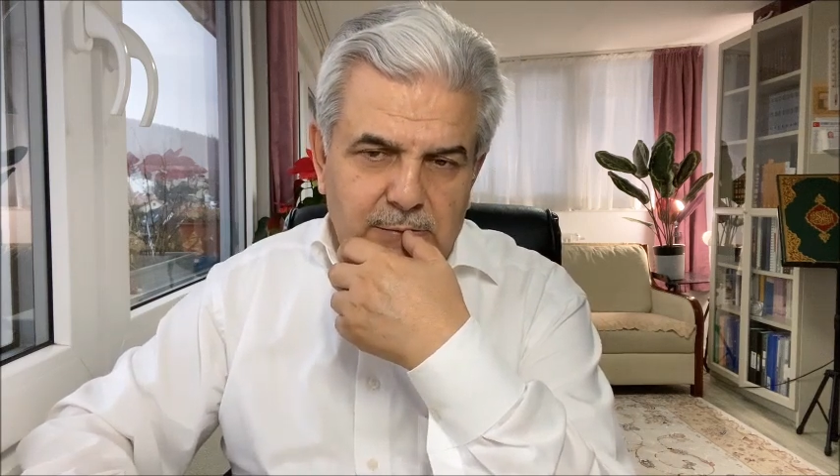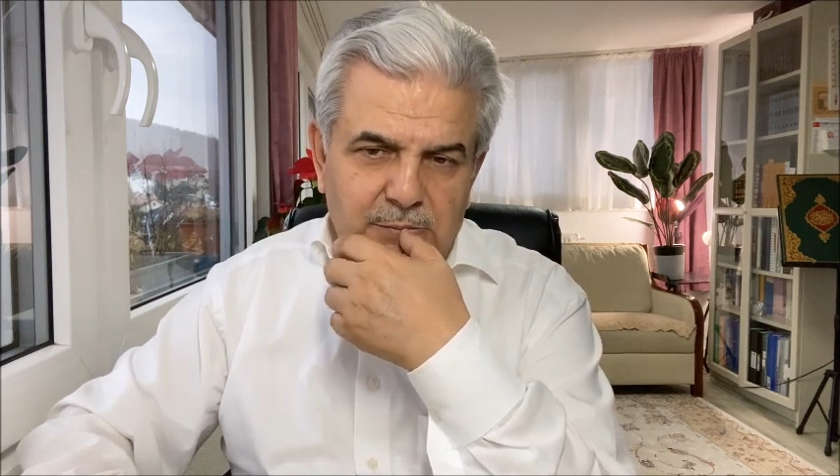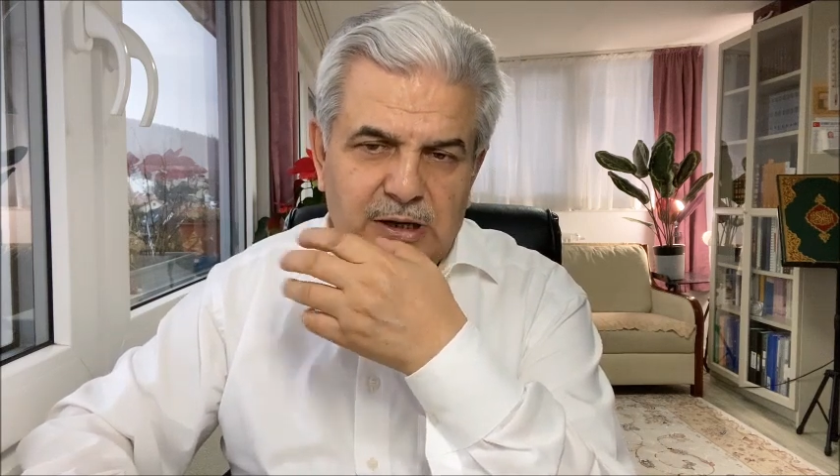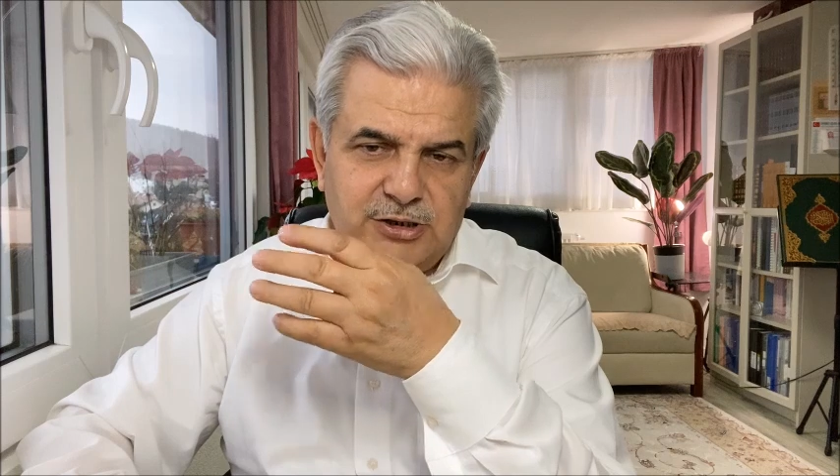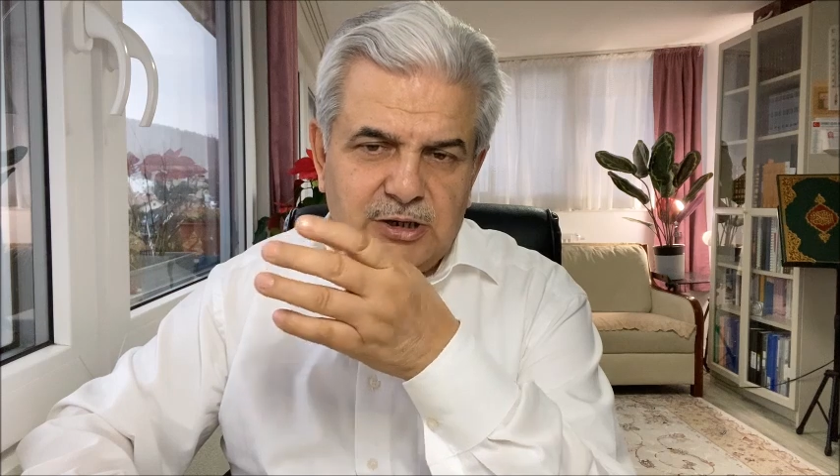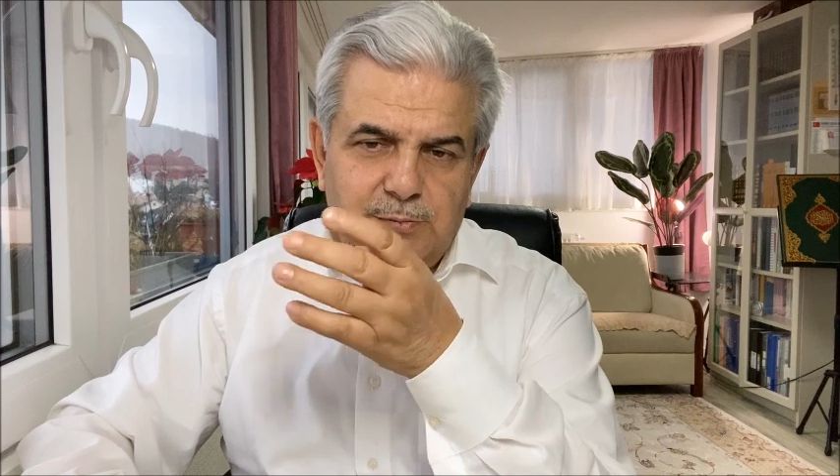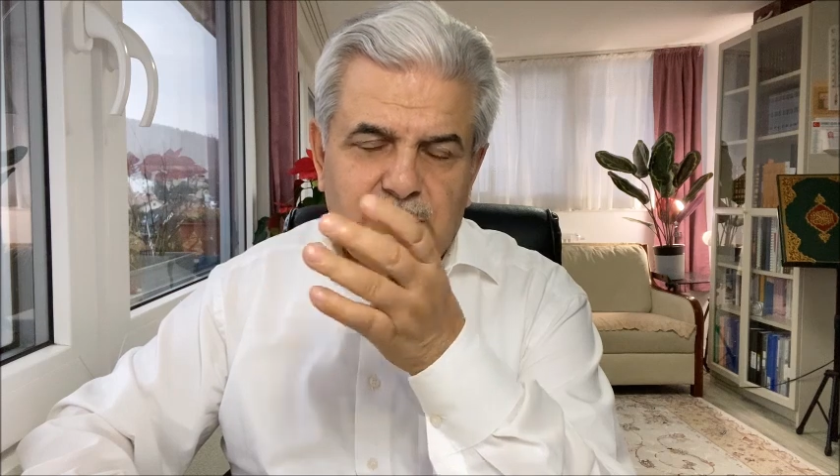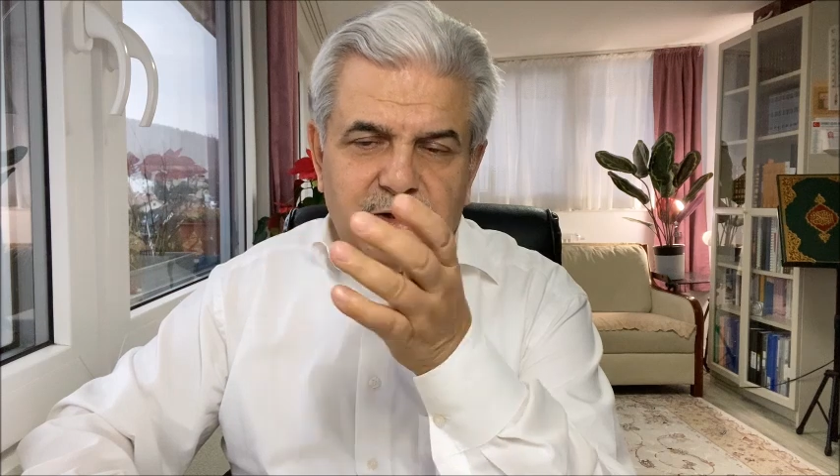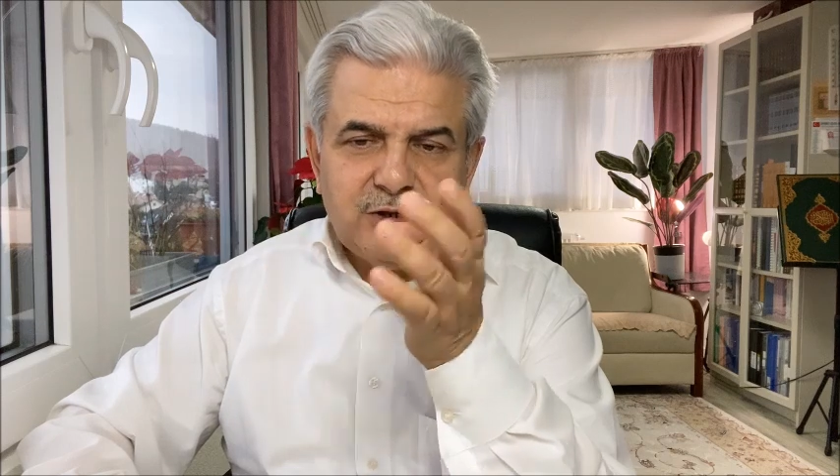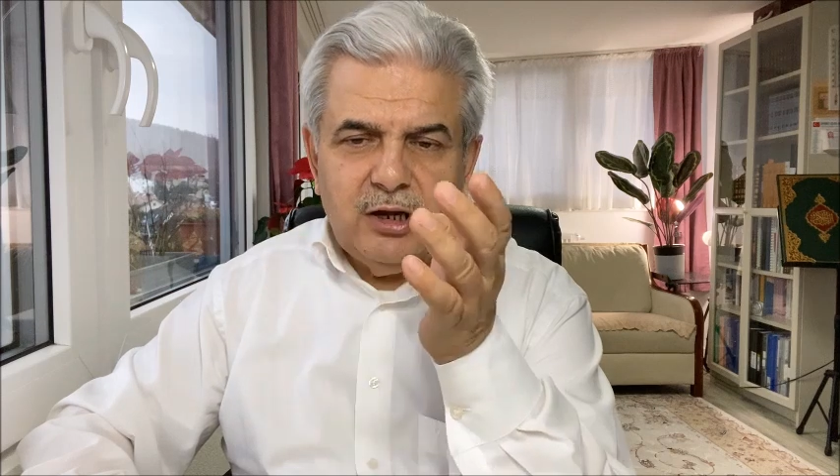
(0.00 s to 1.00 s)
Parça
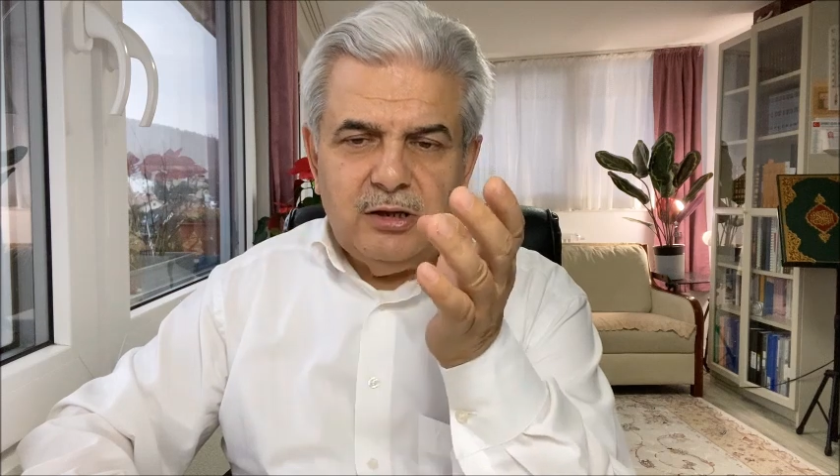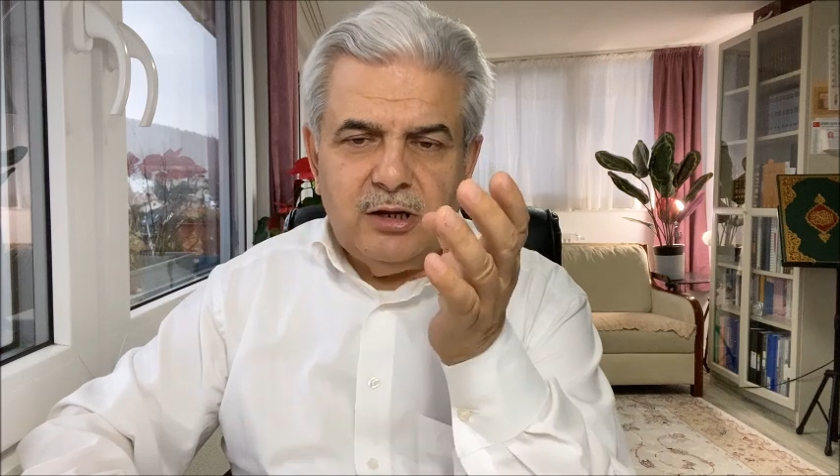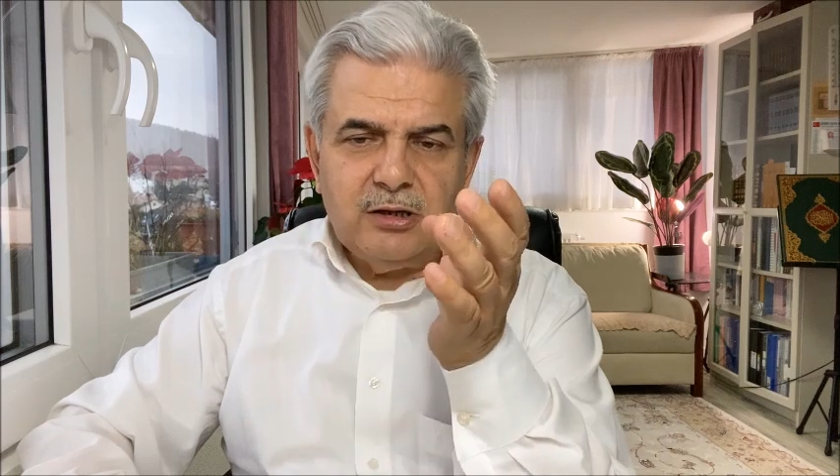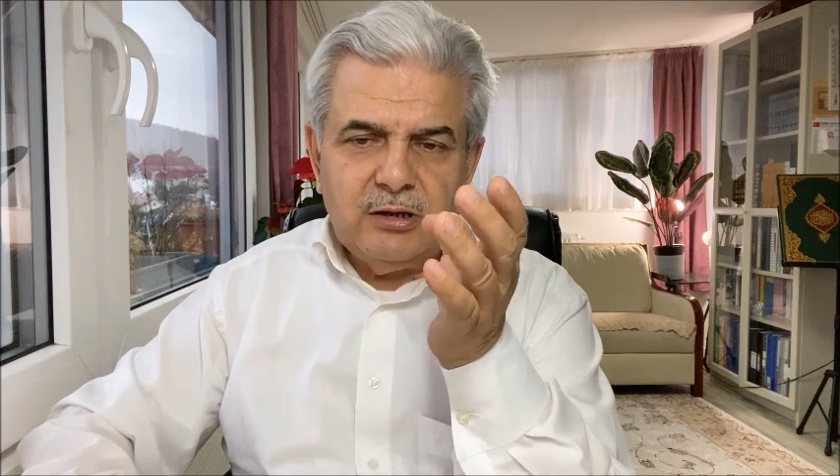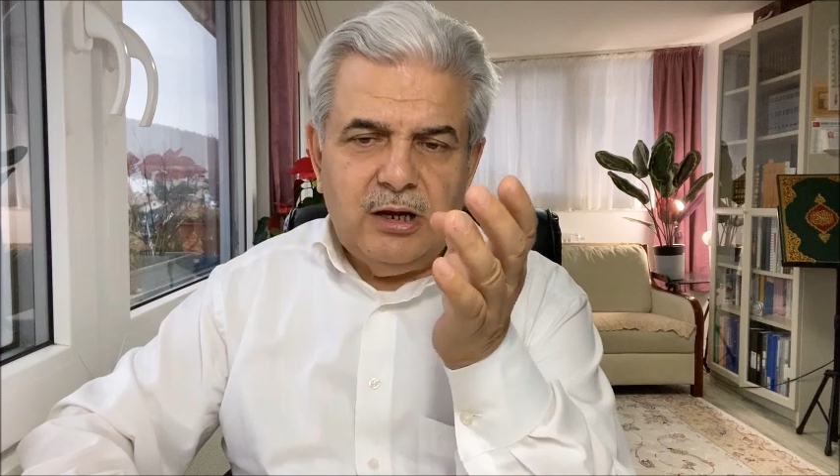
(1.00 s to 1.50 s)
parça anlattığı